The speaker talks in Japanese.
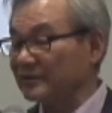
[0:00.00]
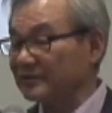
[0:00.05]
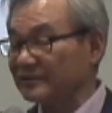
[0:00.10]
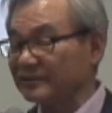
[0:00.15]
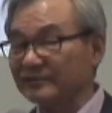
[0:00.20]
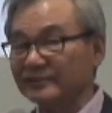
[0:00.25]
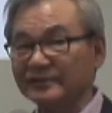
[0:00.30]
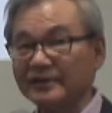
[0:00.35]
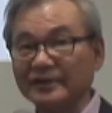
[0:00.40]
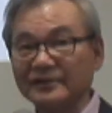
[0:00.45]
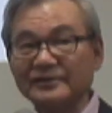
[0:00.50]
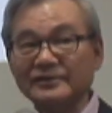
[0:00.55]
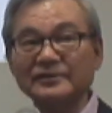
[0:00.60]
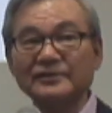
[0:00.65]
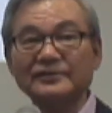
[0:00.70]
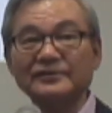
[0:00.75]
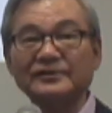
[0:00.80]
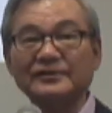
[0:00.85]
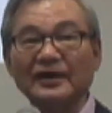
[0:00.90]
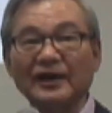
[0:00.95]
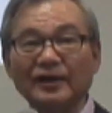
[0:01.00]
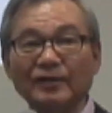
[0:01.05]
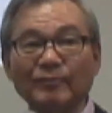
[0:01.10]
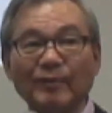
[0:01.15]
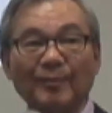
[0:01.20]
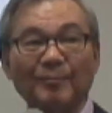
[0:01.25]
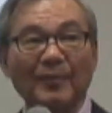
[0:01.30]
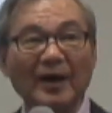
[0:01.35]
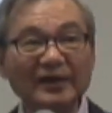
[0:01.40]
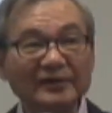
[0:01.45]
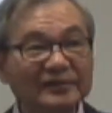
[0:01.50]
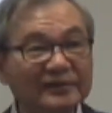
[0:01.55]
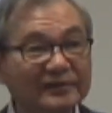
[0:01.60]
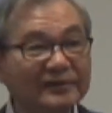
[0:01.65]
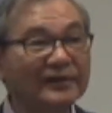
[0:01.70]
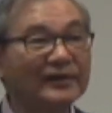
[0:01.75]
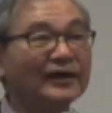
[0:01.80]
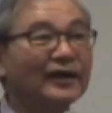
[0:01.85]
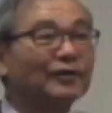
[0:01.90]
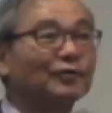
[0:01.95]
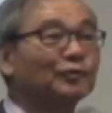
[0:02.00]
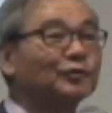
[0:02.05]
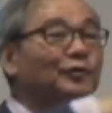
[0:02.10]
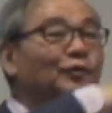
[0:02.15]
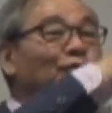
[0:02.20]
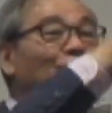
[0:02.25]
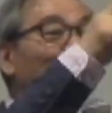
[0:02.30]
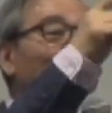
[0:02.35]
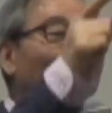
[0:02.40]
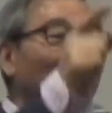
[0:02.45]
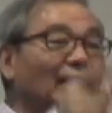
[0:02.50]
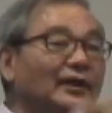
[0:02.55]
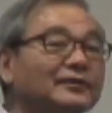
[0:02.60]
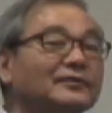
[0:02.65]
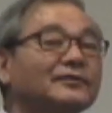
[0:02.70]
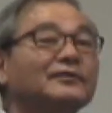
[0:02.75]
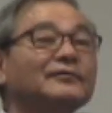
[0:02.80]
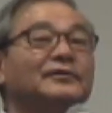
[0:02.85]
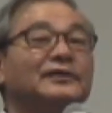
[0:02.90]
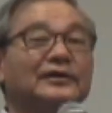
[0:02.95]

について事実であれば、ましてやこのことはという